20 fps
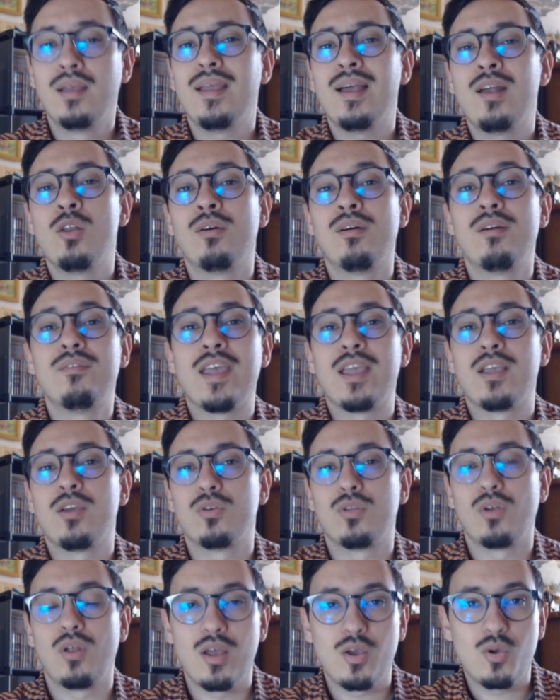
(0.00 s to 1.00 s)
E allora
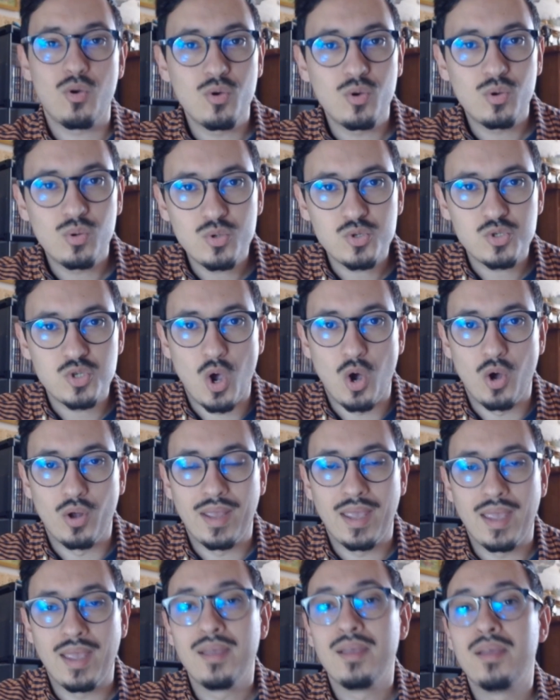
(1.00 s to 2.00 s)
vengono alla
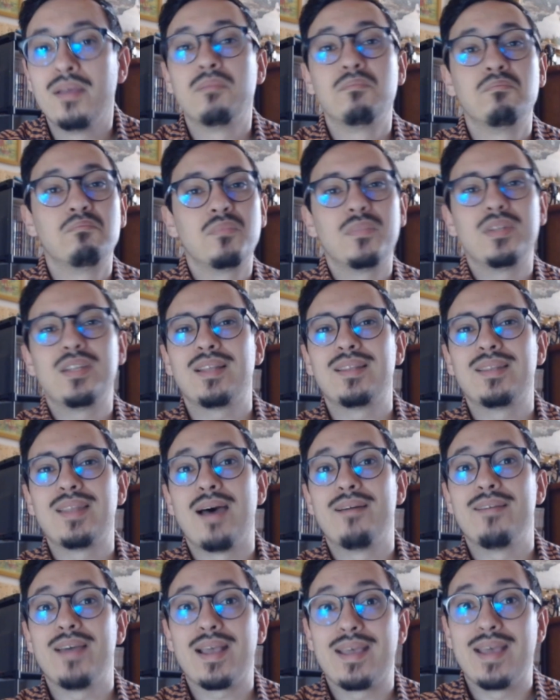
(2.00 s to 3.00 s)
conclusione di
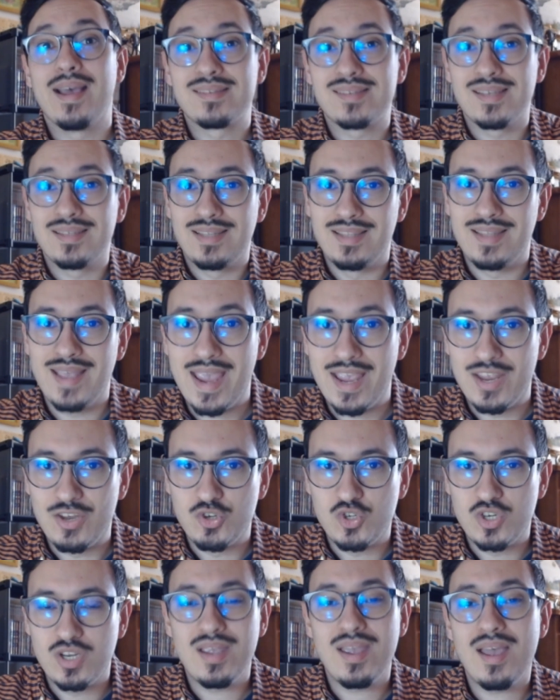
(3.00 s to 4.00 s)
andare a casa di
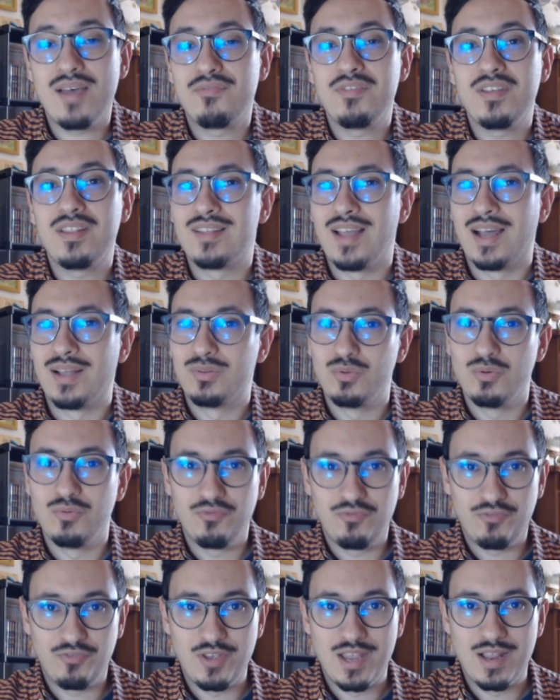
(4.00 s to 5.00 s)
Denji affittando
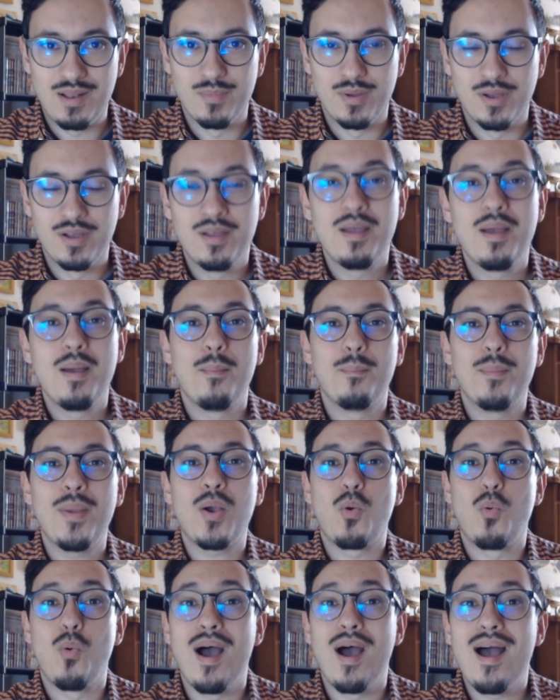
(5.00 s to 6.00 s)
un film,
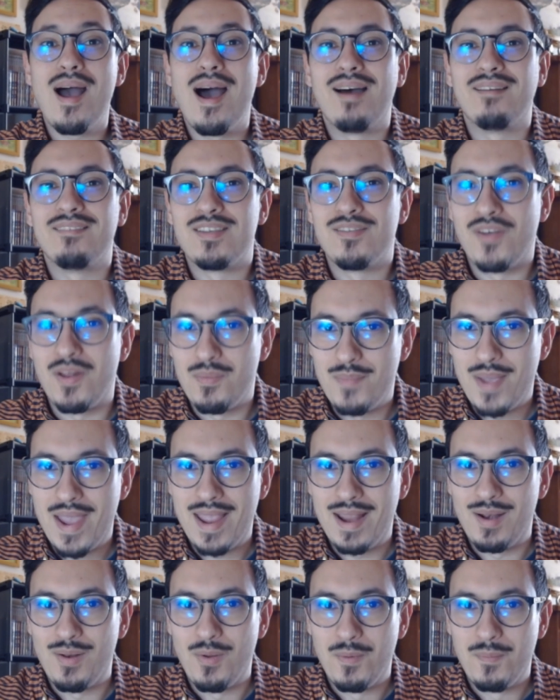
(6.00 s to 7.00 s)
ma qua arriva il
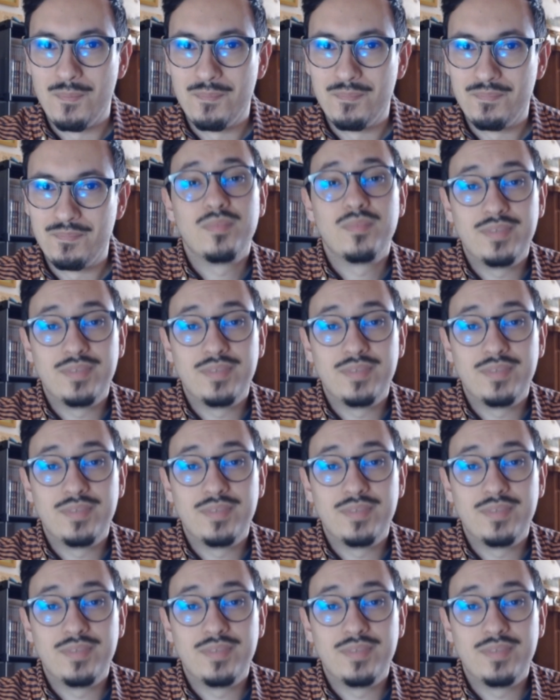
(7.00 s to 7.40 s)
bello.